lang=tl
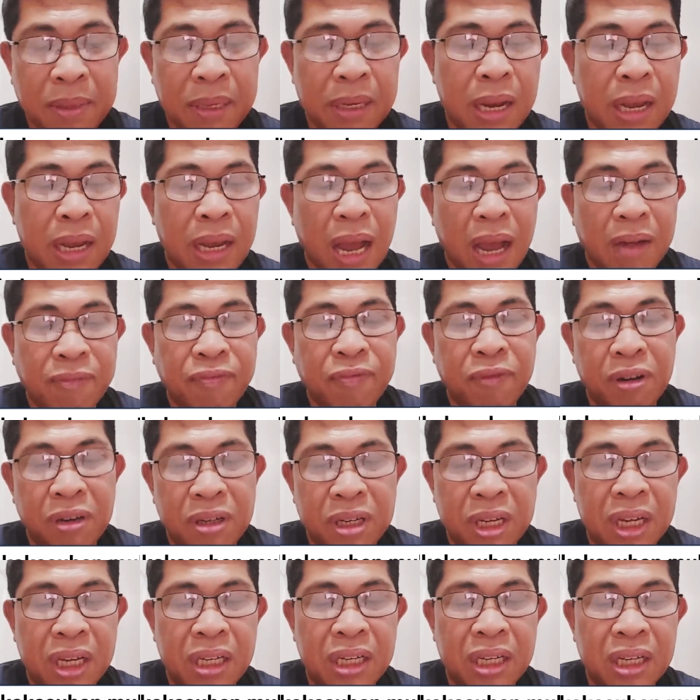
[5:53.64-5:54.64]
ng armed
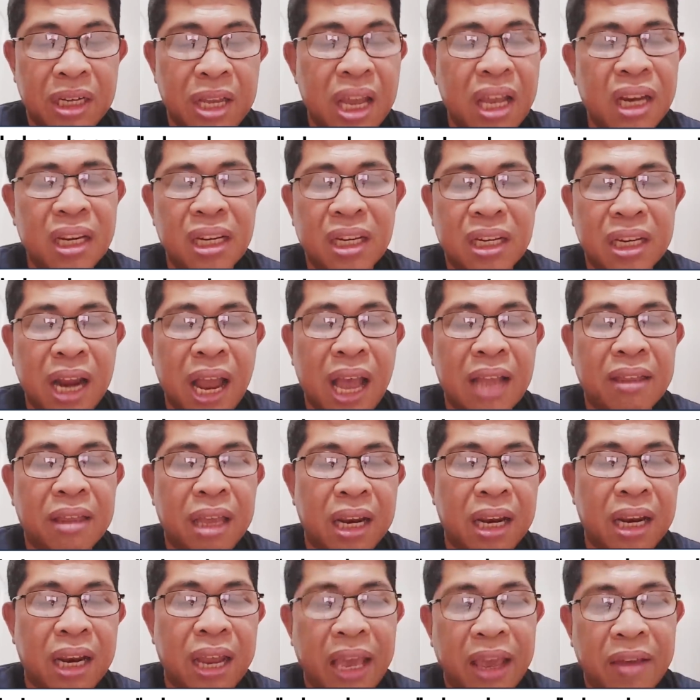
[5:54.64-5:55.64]
forces, there's
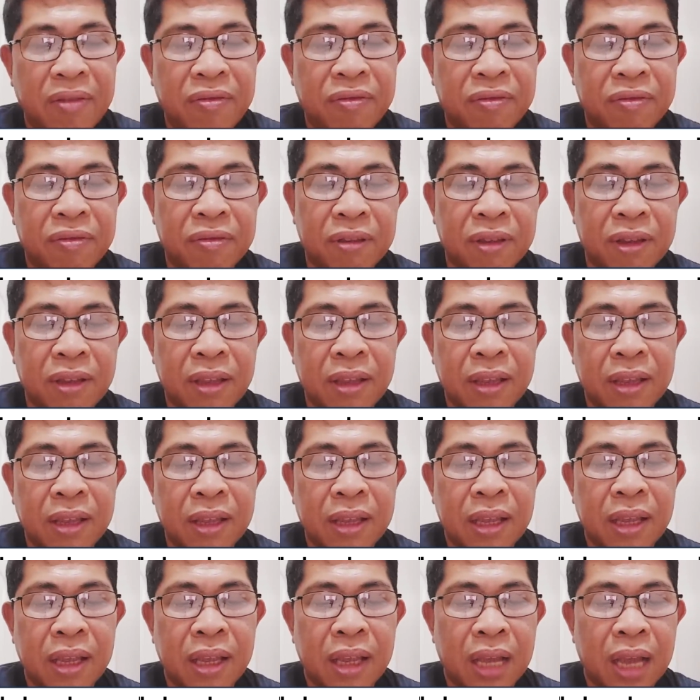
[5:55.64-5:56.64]
nothing left.
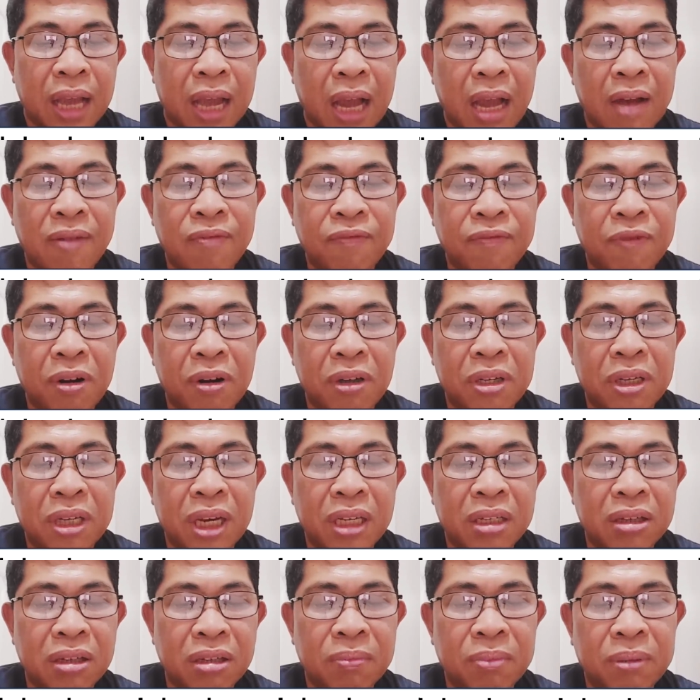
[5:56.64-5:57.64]
Armed
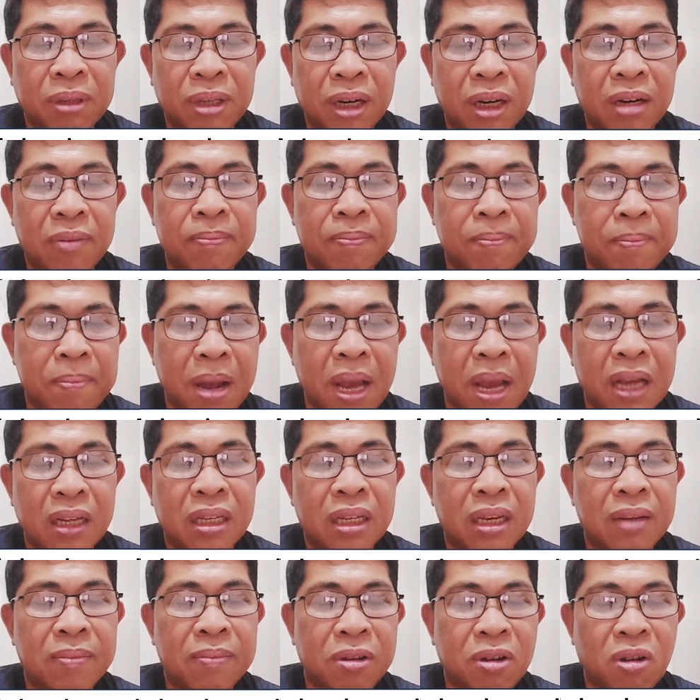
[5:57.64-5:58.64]
forces observed
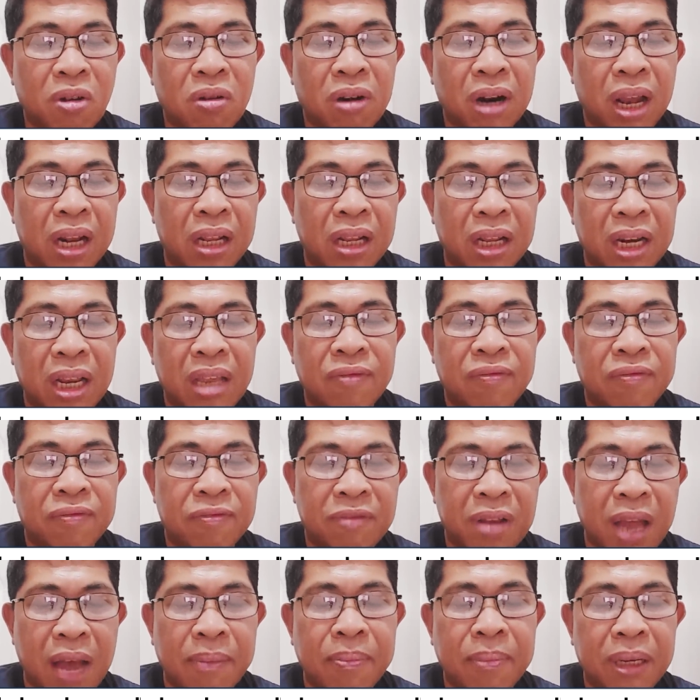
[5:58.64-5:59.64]
massive coral reef
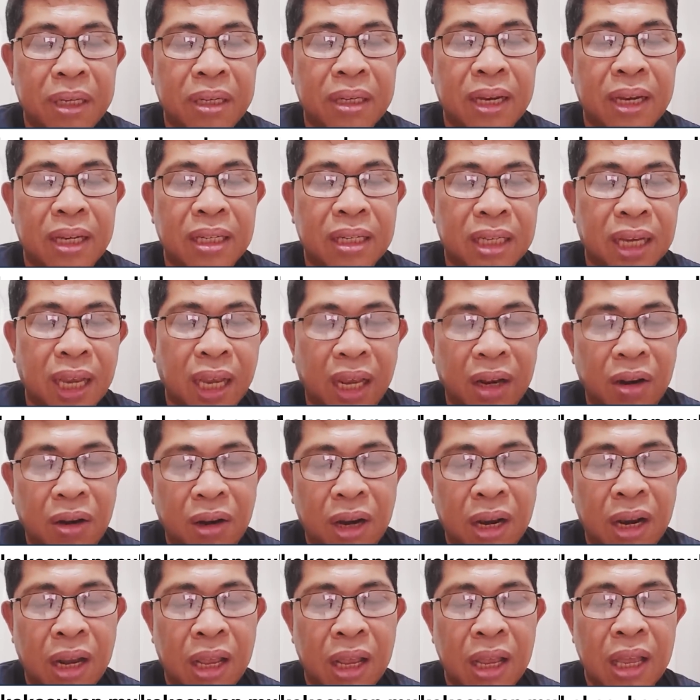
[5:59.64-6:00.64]
damages
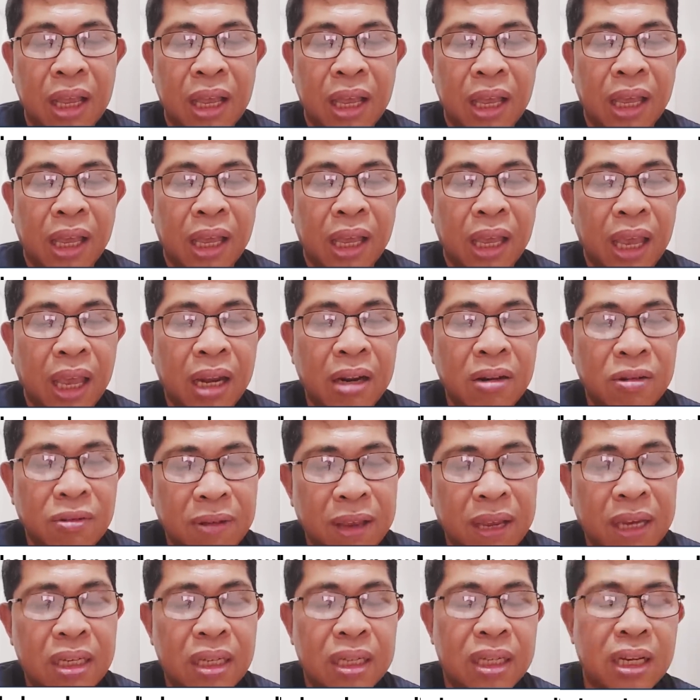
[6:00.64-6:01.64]
in in
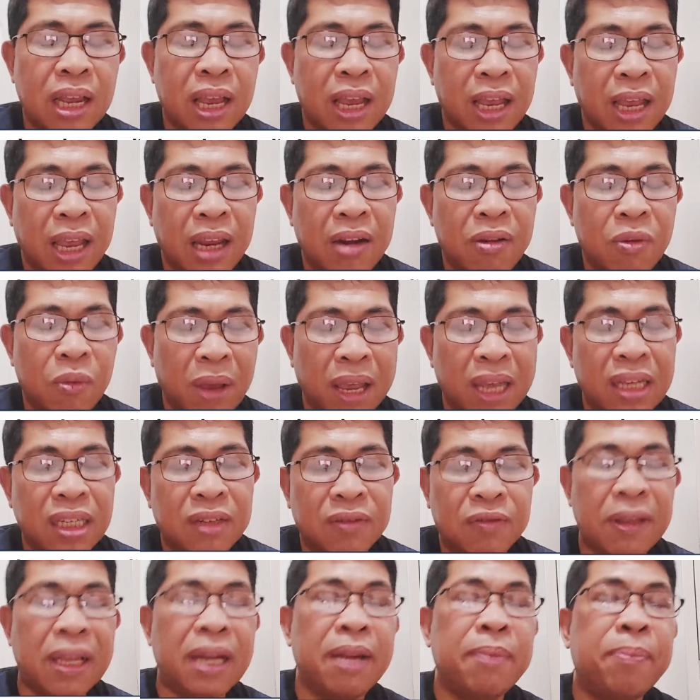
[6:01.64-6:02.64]
West in
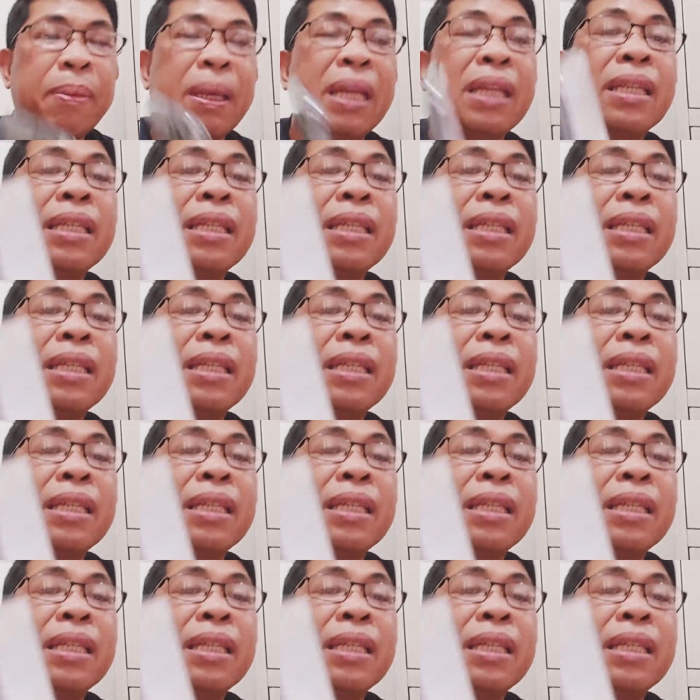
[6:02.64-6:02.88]
West Philippine